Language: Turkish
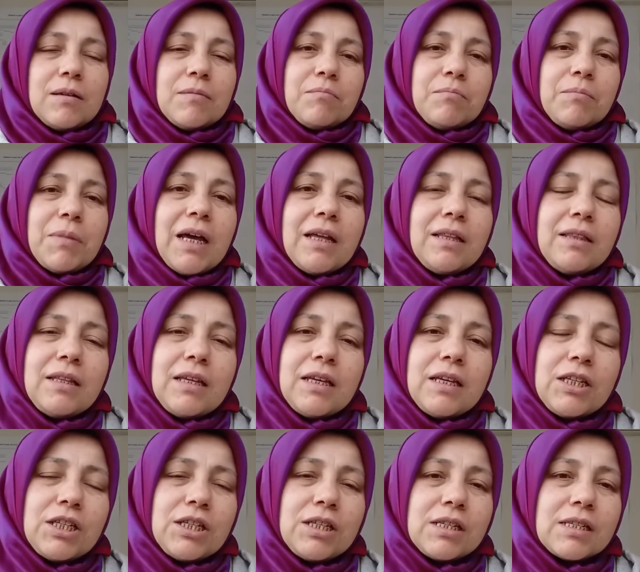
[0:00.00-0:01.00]
Ben
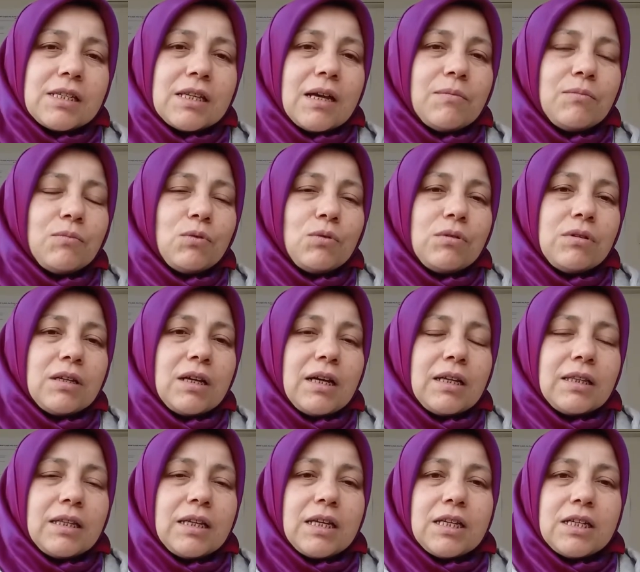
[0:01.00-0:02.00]
değişirsem dünya
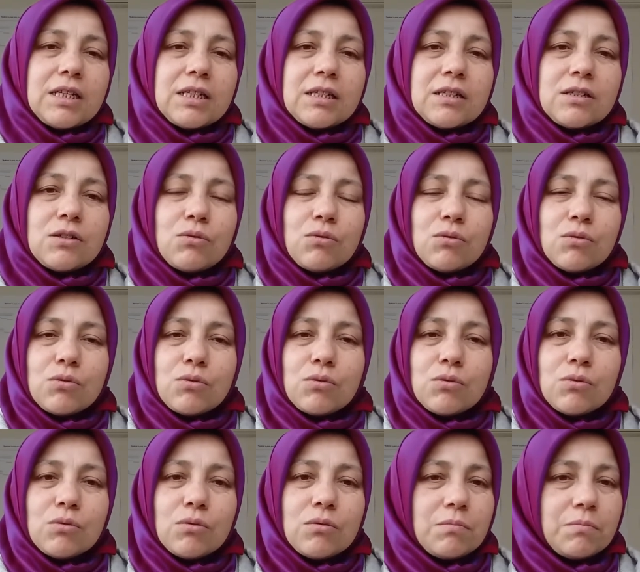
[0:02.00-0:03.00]
değişir
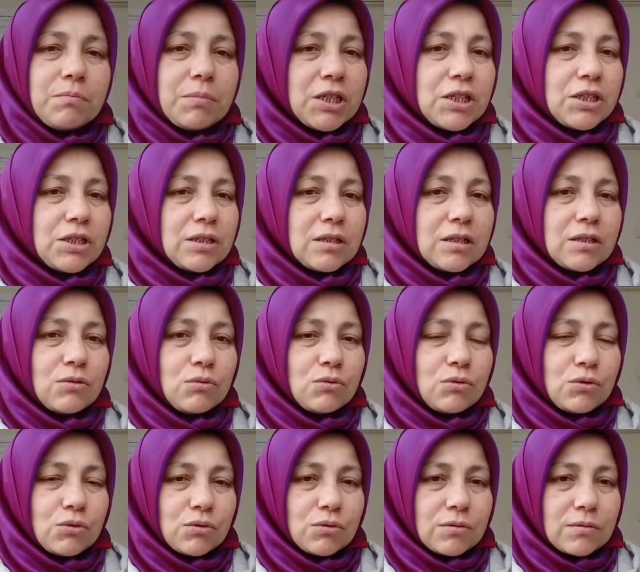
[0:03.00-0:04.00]
sözünün peşine
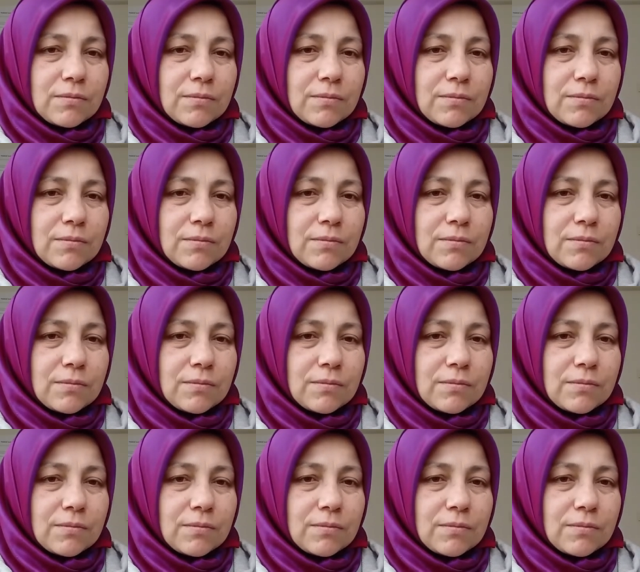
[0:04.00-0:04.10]
düşün.